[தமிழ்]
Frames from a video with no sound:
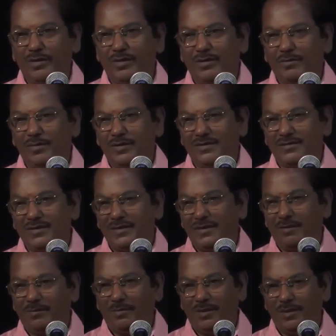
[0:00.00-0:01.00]
மன்றமாச்சே
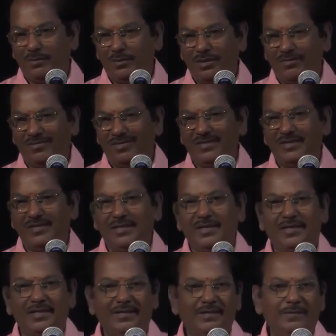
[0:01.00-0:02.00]
நான் பலமுறை
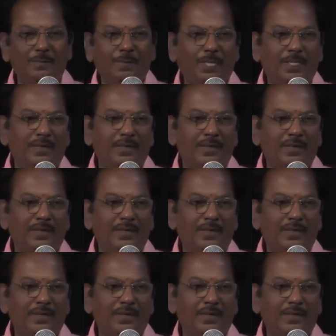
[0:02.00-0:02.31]
வந்திருக்கேன்